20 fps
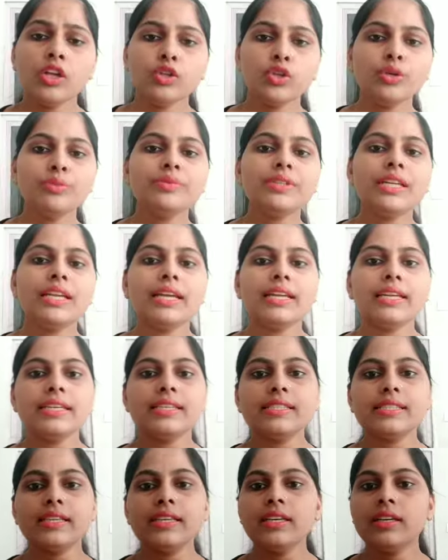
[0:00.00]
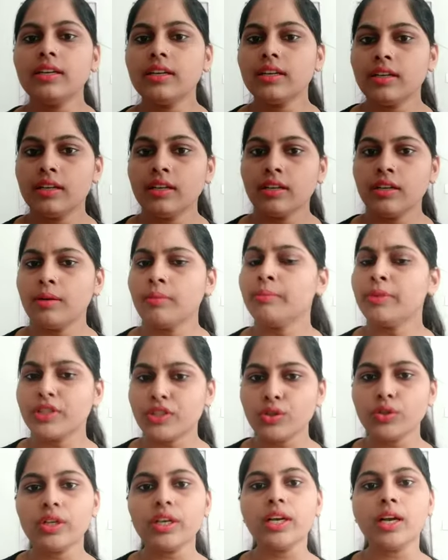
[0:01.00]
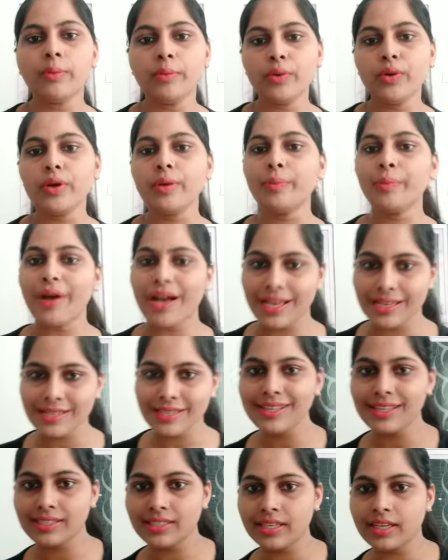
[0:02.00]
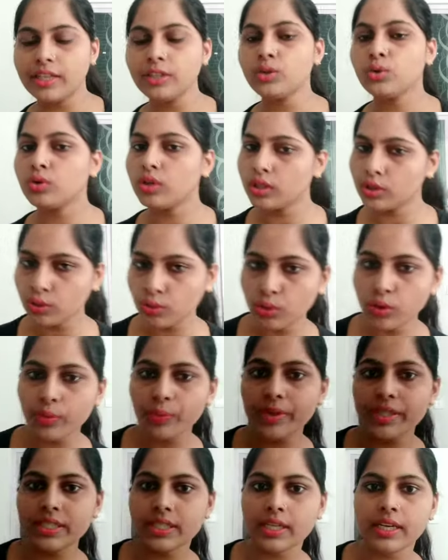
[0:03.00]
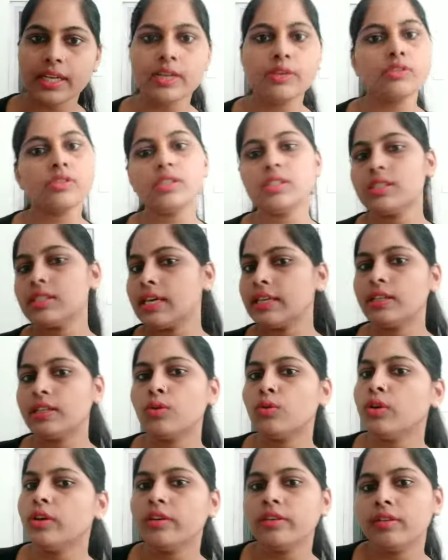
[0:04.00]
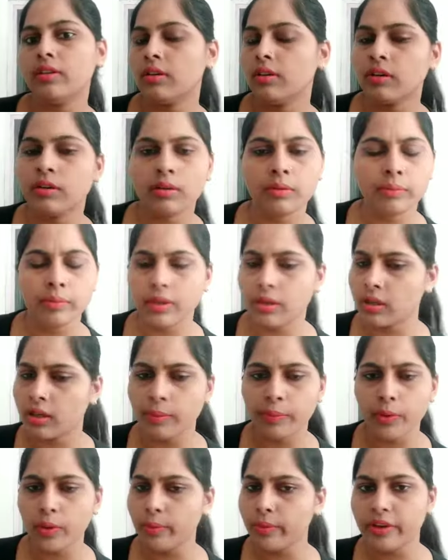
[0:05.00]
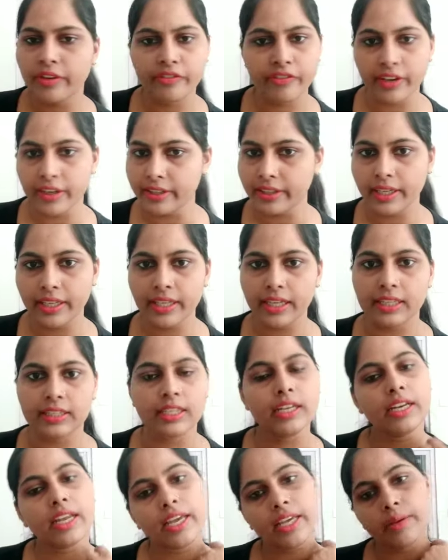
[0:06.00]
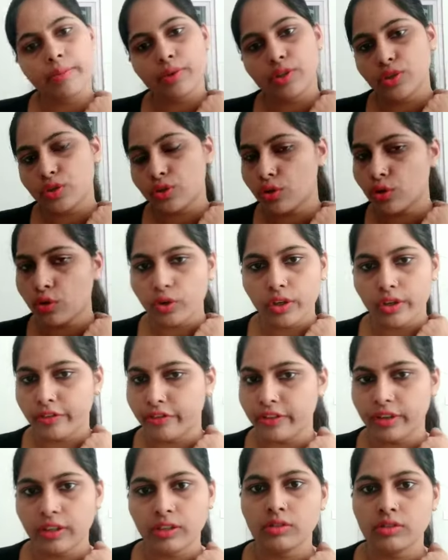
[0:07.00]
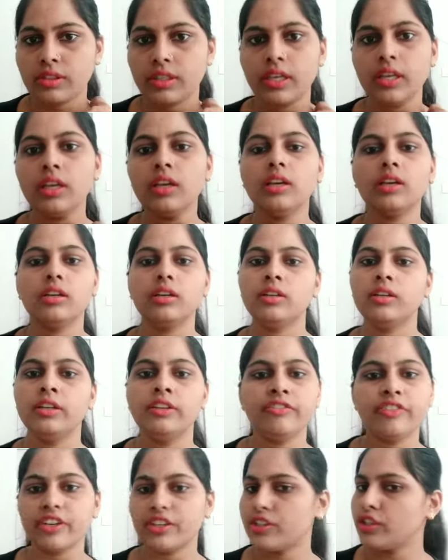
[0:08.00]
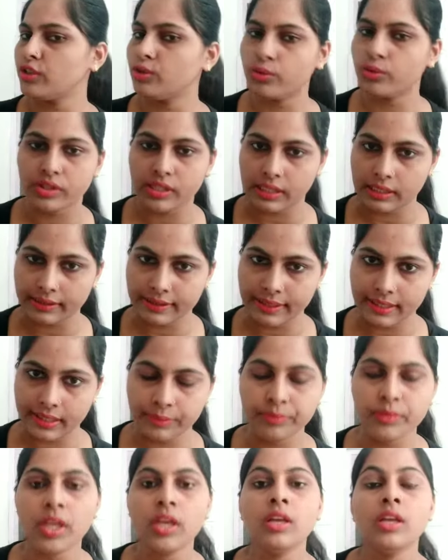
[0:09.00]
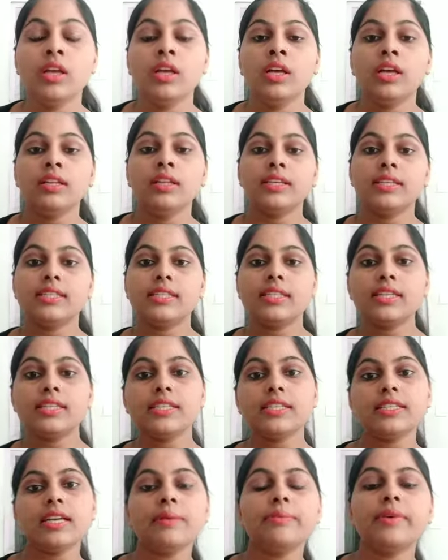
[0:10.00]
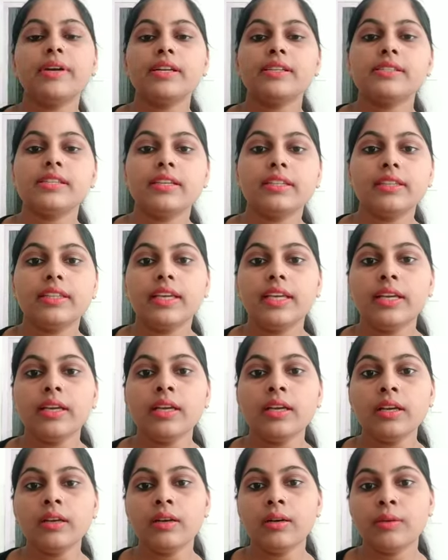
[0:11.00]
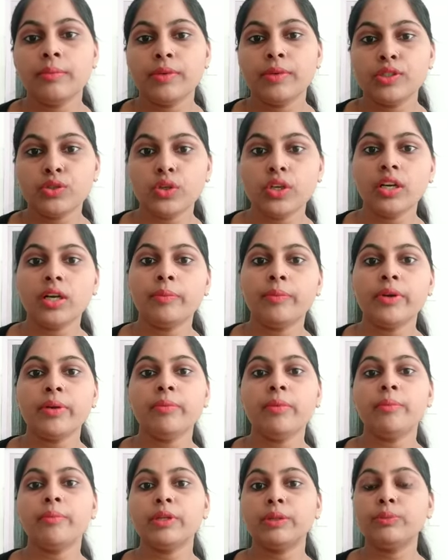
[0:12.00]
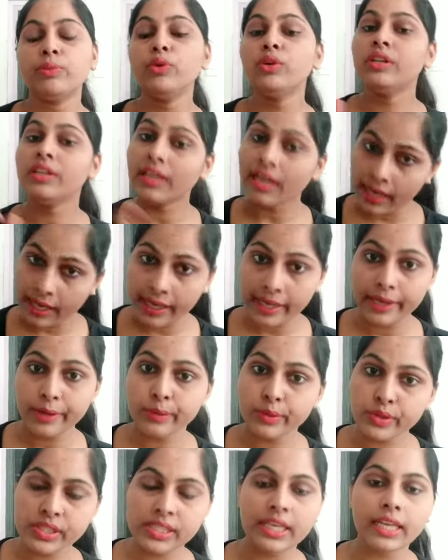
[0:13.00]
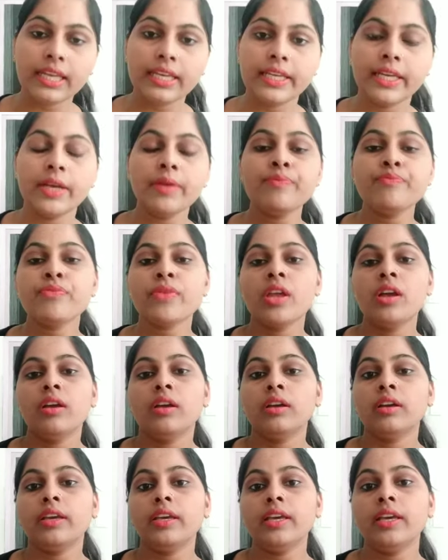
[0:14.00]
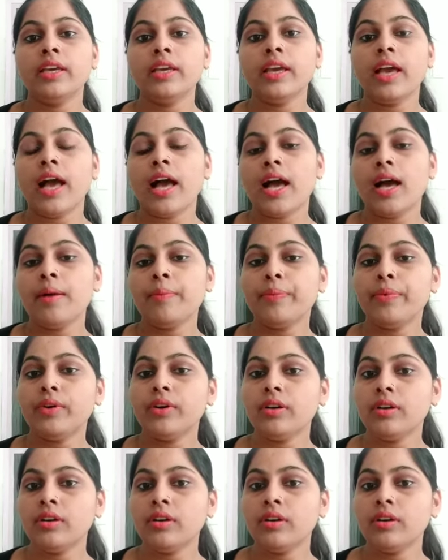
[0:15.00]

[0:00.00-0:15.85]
धूप जलाने से बच्चों के कपड़ों के पास ना जलाएं थोड़ा दूर पे जलाएं उससे ज़्यादा कोई कपड़ों पे इफेक्ट नहीं आता ना ही बच्चों को कोई उससे इन्फेक्शन हो सकता है तीसरी तो चीज आप कर सकते हैं बच्चों के कपड़े में बदबू ना आए उसके लिए कि आप